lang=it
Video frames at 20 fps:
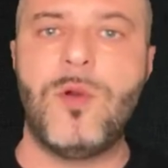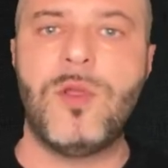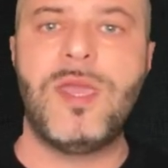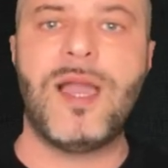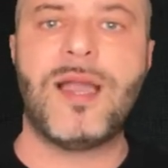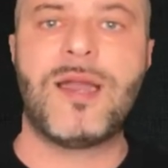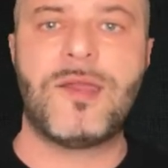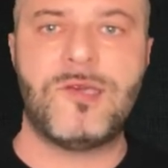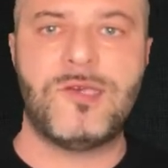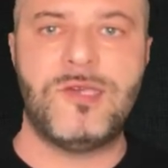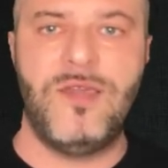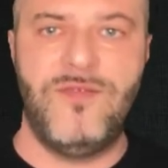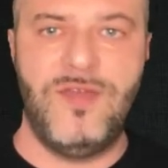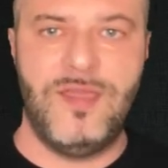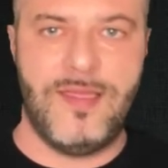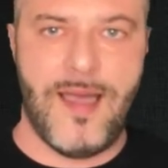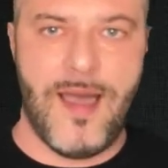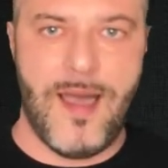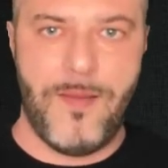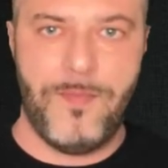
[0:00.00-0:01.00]
Di
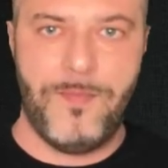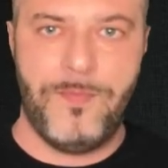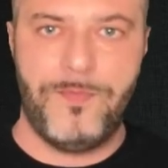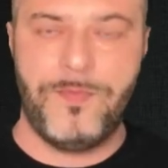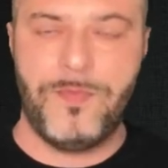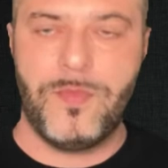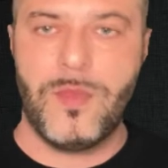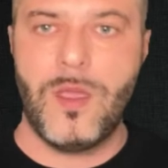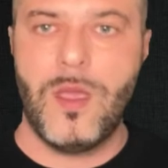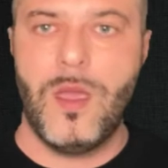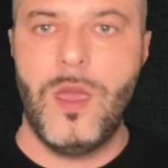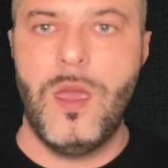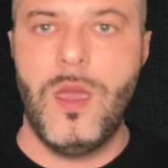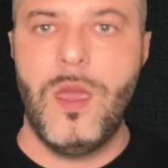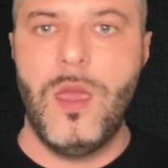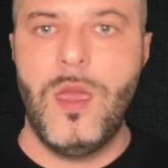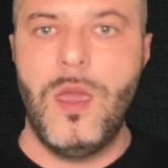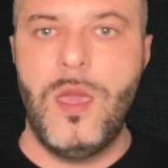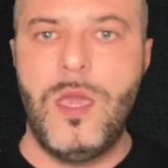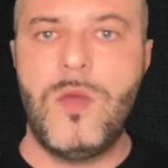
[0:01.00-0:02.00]
aggressività.
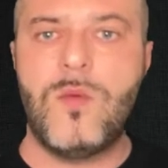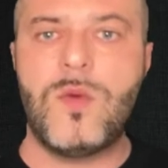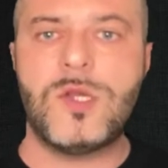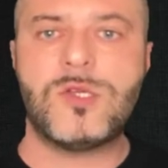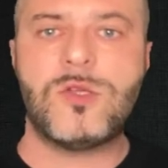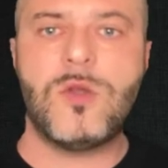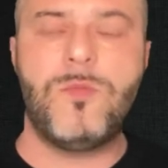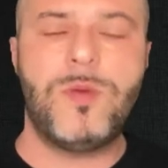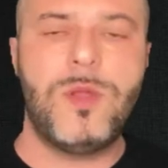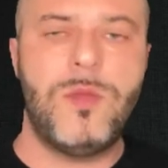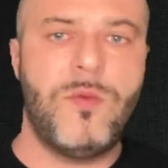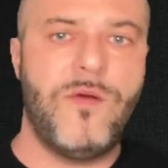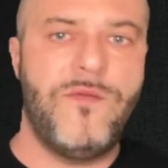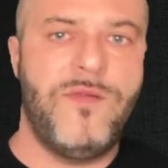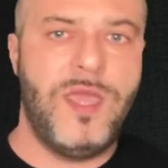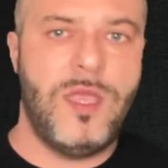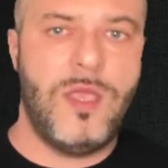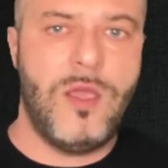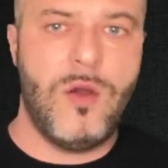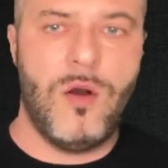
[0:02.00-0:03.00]
In questo primo
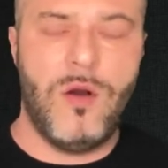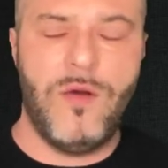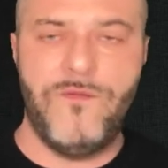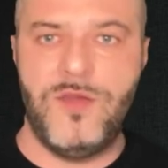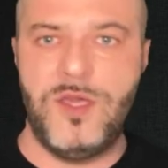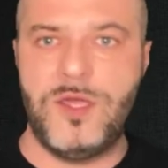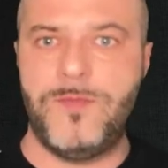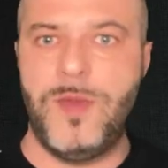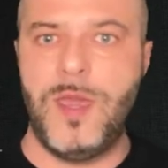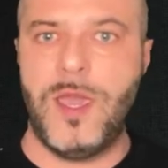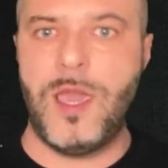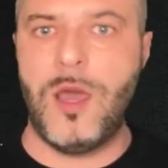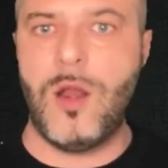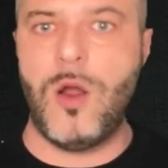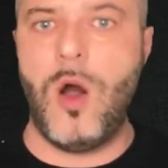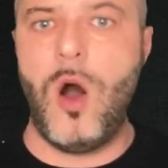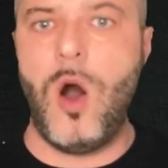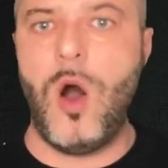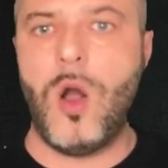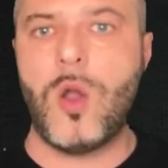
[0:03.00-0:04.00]
video vi
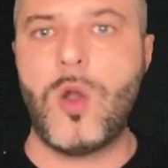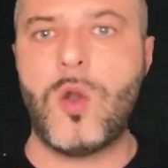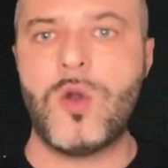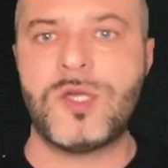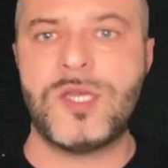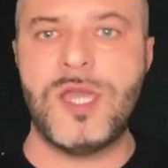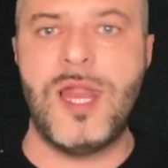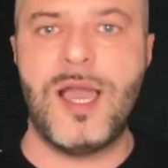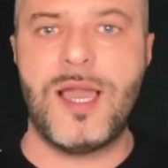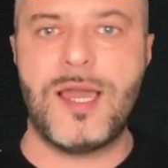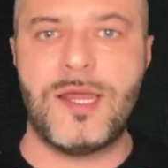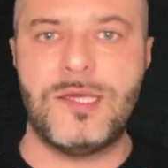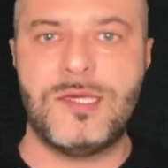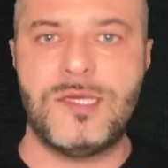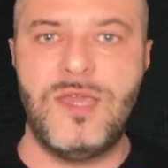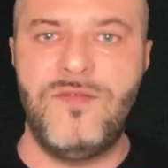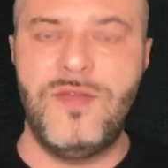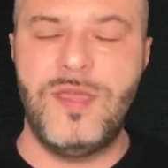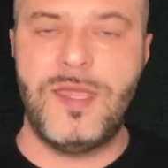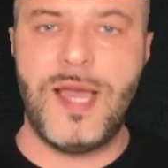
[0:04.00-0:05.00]
spiegherò cos'è
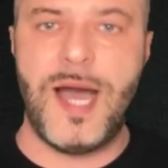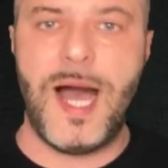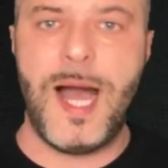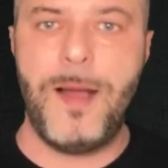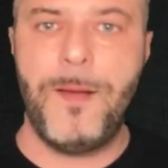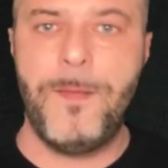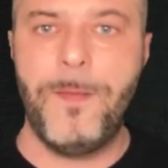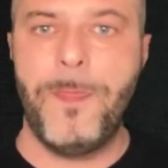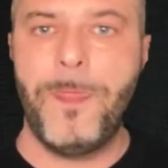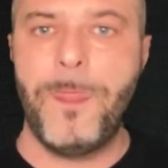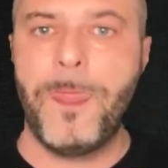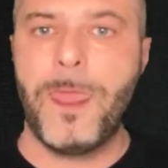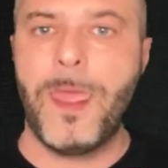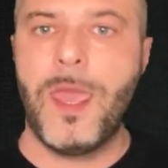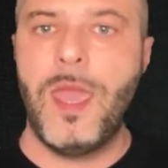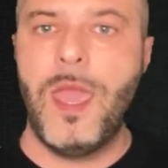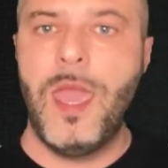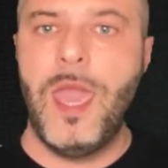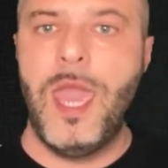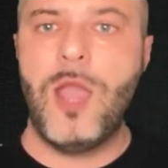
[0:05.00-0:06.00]
l'aggressività,
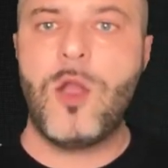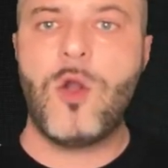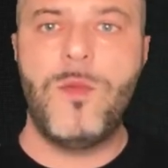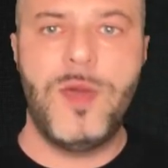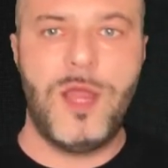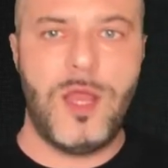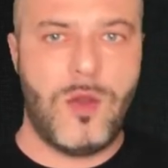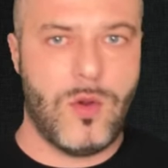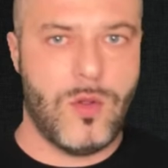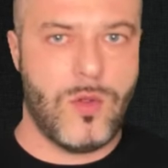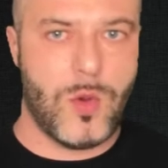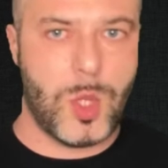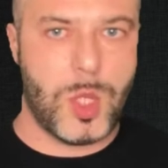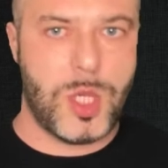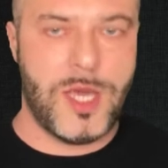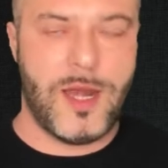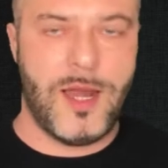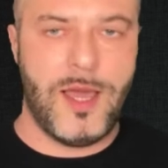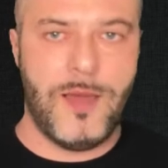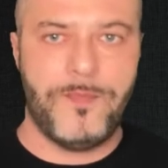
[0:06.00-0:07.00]
e come
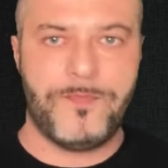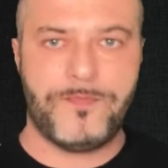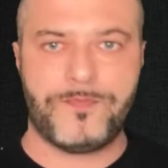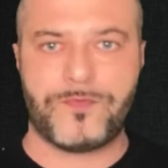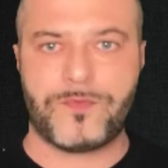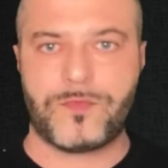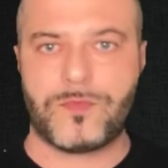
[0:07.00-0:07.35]
riconoscerla.